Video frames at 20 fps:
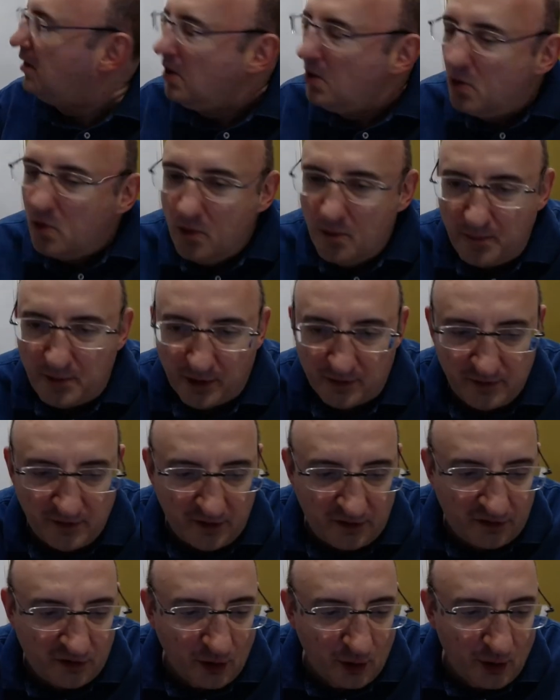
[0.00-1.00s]
un
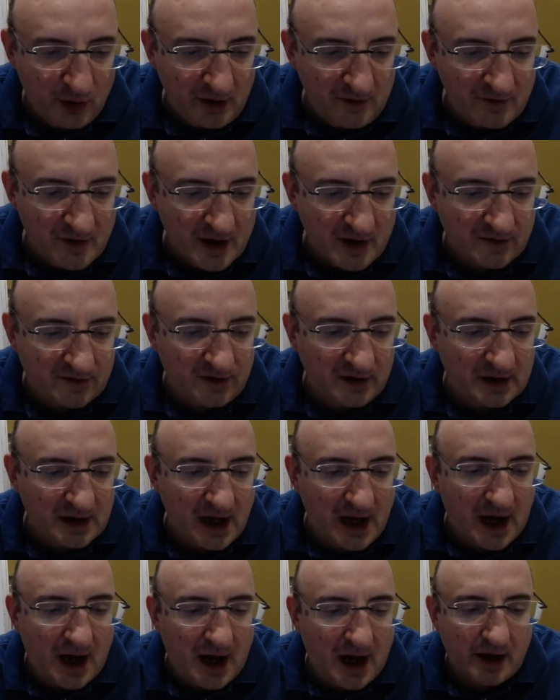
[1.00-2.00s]
professore
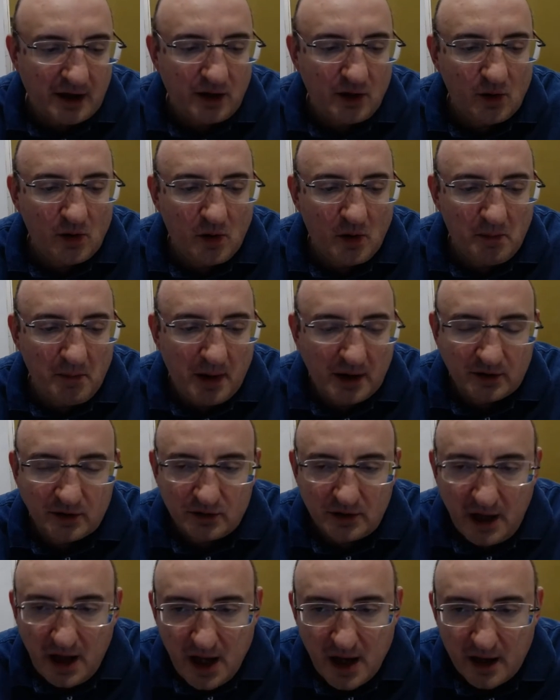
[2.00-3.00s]
universitario, ma
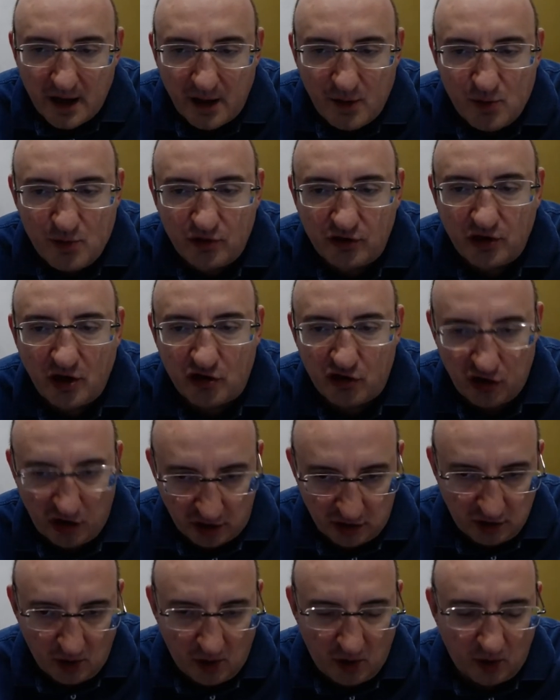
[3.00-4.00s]
non era un
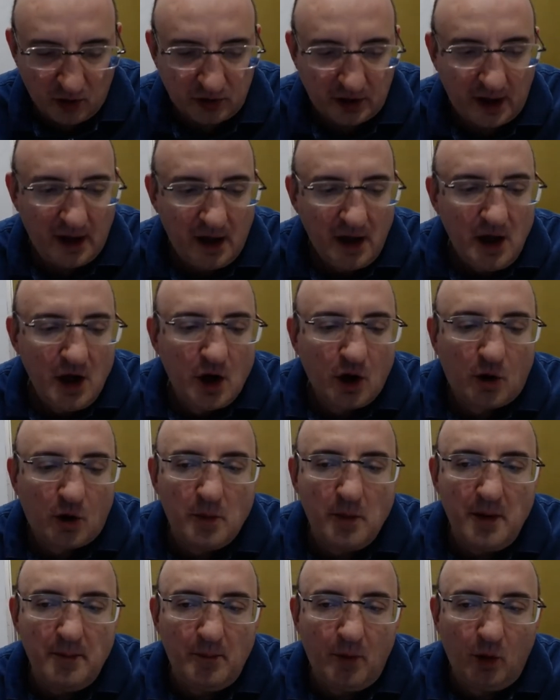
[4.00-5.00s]
sacerdote
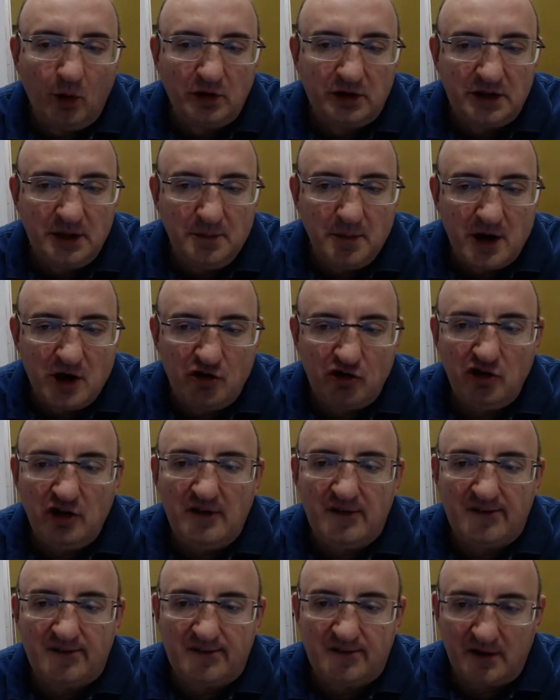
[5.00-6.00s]
come molti
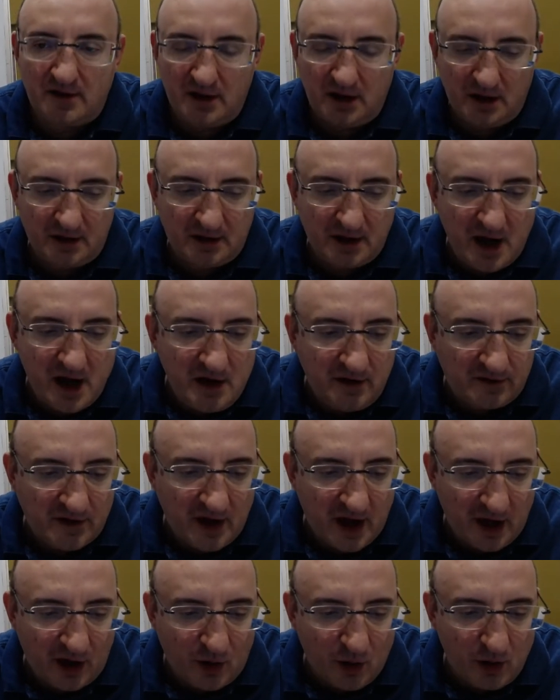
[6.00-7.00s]
magistri dei
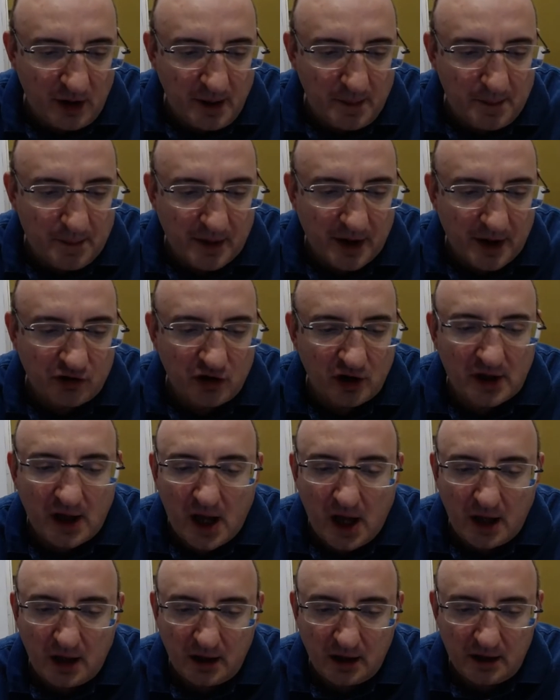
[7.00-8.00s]
secoli
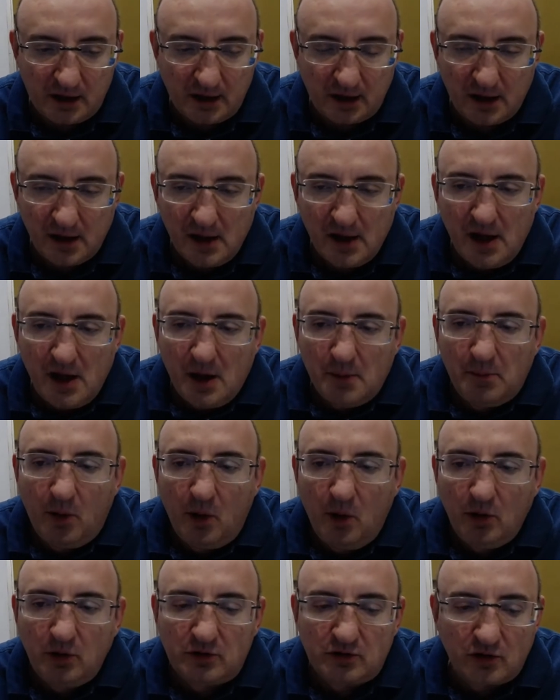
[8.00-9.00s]
precedenti.
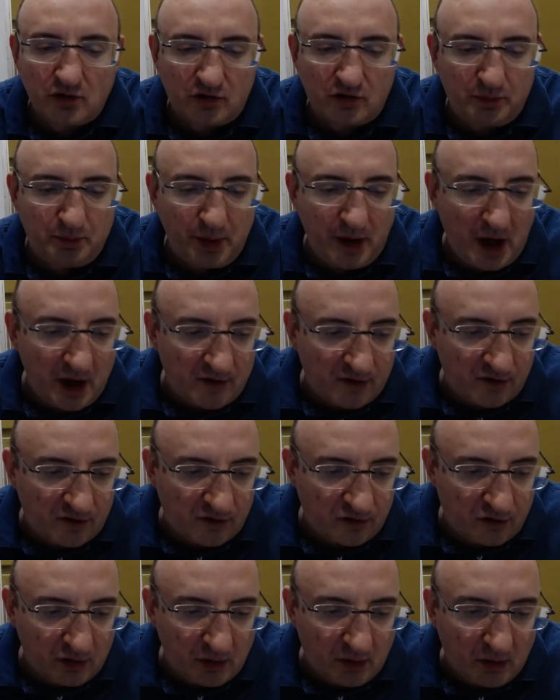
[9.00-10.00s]
Molto
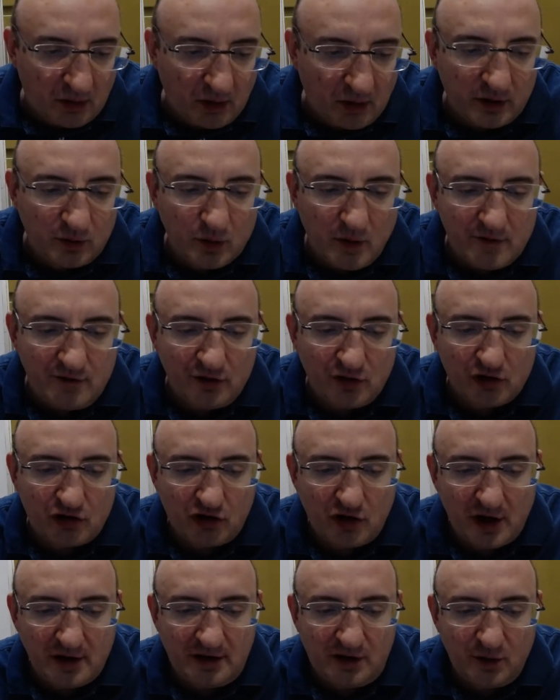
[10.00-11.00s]
spesso i nuovi
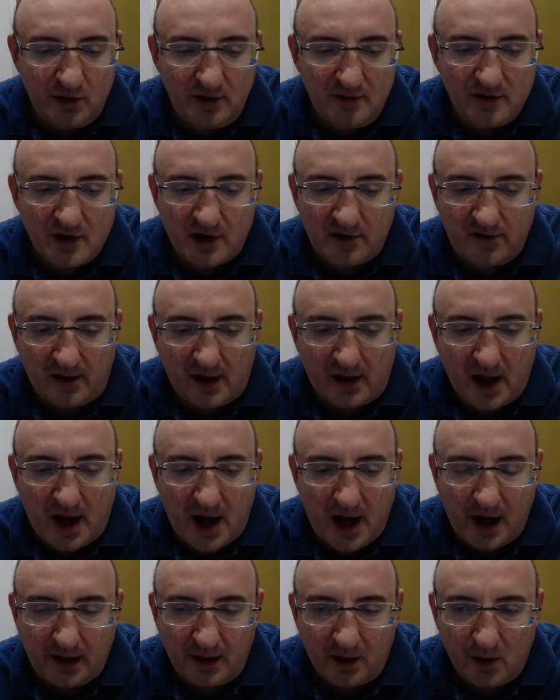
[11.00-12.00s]
docenti
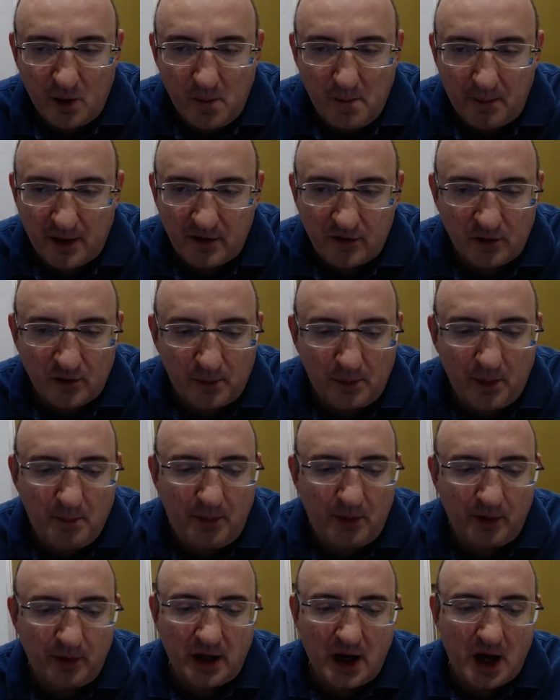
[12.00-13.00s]
universitari, compreso
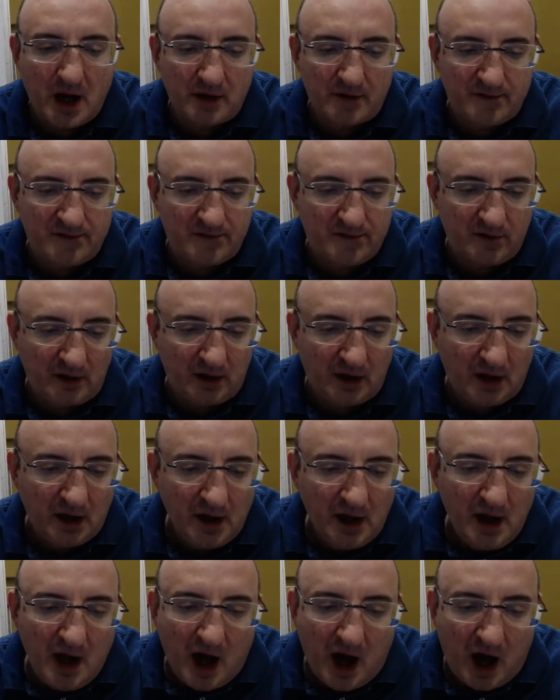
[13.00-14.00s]
Pomponazzi,
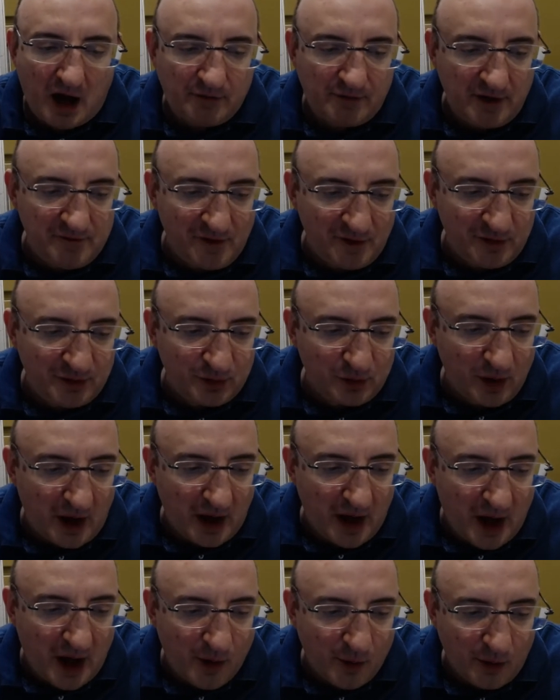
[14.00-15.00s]
avevano una
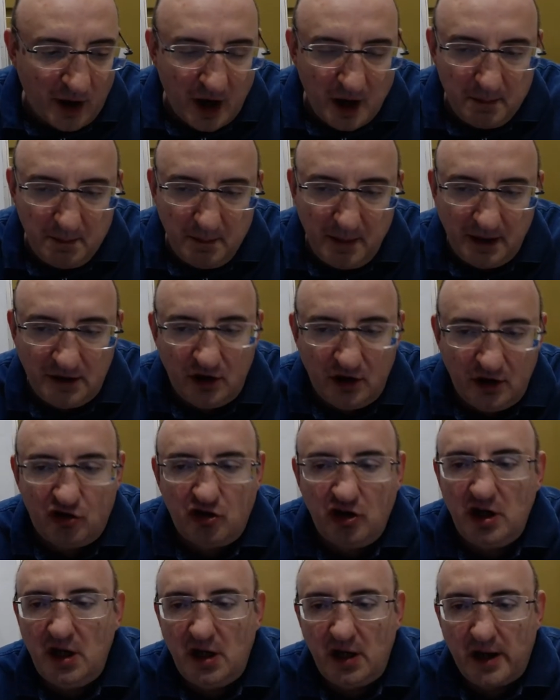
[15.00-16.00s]
laurea in
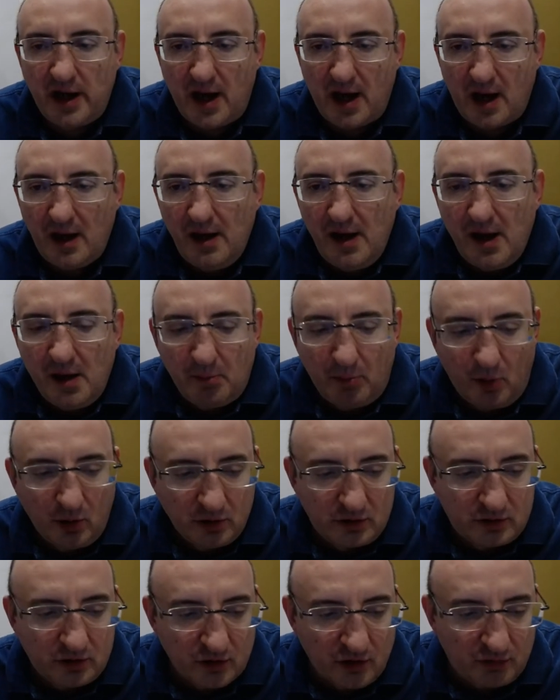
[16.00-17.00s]
medicina,
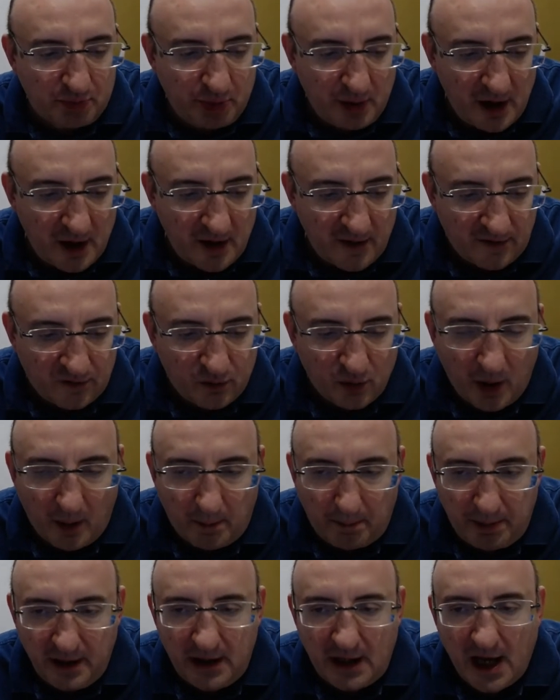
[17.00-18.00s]
molto spesso
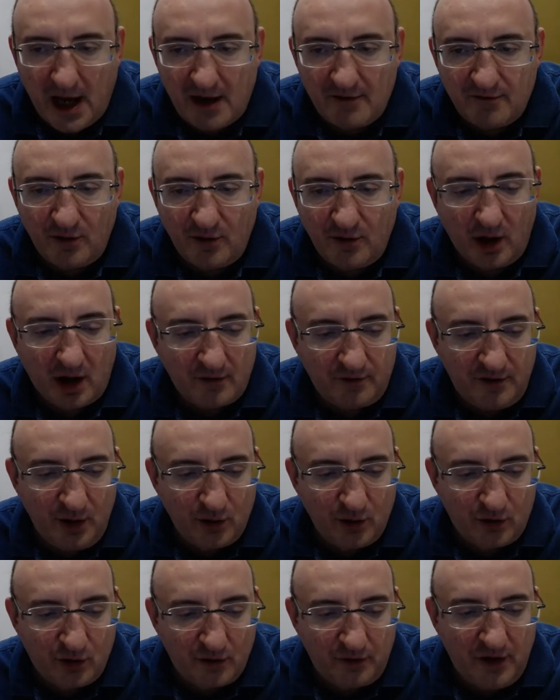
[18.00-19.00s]
applicavano la
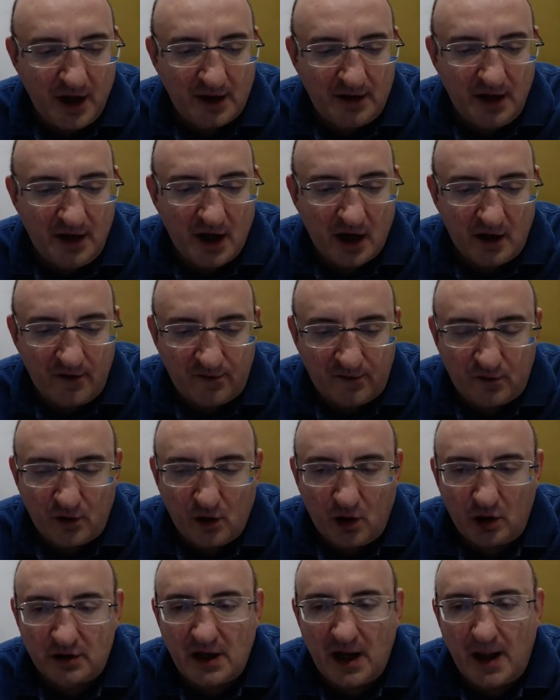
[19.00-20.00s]
filosofia di
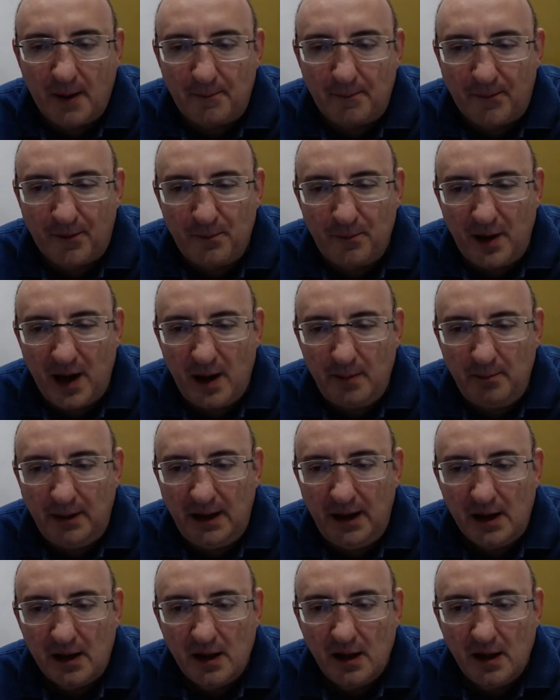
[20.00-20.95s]
Aristotele a problemi